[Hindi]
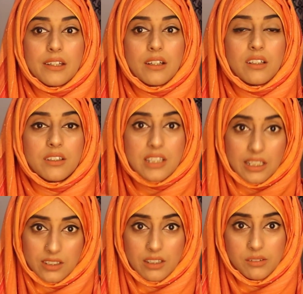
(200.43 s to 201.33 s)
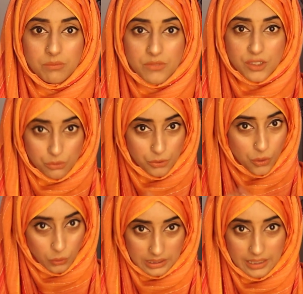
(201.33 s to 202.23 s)
आ, uh, क्या क्या
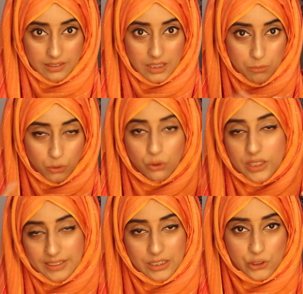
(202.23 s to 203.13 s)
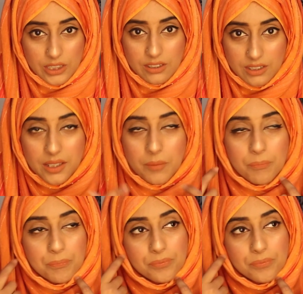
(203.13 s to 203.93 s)
ज़रूरी होता है आप लोगों को क्या क्या चाहिए ठीक है